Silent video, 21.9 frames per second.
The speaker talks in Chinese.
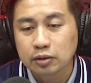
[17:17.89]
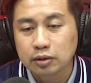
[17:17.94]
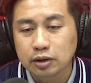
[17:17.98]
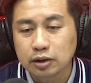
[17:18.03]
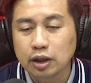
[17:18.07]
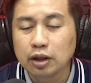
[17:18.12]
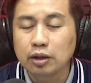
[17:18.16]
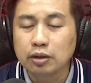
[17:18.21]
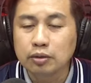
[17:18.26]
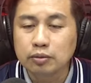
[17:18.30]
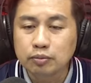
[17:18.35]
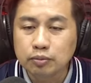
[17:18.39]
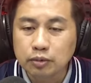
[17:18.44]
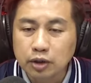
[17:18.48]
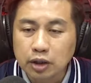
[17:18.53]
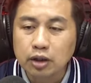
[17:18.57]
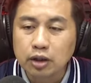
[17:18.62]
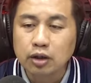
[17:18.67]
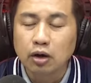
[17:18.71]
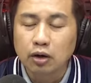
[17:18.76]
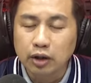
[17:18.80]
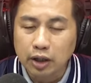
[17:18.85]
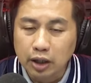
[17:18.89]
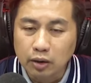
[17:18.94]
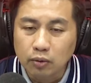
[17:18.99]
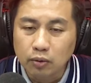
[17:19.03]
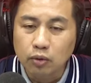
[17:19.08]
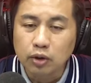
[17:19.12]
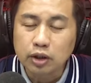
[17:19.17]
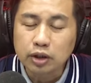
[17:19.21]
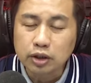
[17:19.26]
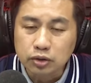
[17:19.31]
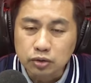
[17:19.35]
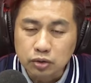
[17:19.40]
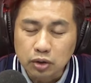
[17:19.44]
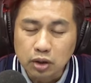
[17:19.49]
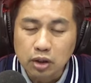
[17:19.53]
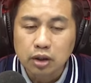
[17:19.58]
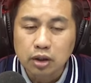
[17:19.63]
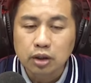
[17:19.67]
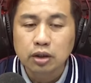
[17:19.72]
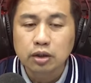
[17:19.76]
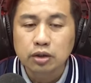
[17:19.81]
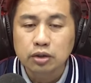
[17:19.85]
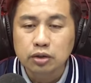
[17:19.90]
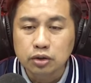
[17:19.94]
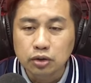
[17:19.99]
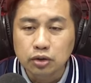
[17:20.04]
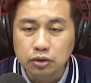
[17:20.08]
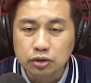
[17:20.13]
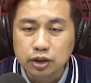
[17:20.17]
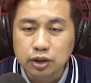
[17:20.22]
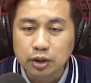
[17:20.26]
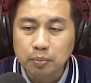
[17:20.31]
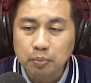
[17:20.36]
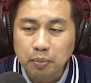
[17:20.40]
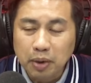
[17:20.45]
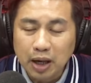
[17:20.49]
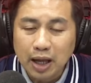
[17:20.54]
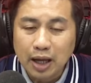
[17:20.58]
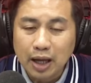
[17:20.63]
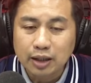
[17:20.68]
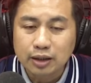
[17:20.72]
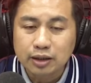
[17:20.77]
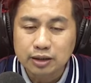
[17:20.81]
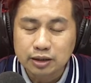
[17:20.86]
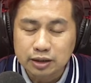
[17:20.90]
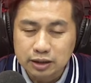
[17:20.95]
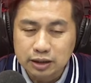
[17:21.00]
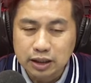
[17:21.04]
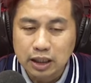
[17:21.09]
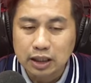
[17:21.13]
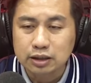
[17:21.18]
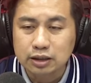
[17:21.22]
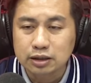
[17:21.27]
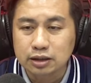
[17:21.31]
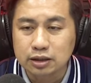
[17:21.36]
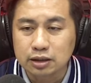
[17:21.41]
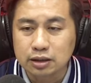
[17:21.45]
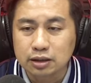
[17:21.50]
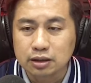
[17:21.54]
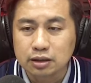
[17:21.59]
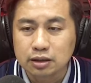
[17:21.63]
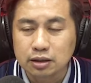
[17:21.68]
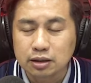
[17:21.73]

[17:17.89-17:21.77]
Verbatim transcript: 也 ，OK， 我跟你说，有些 plan 是这样子，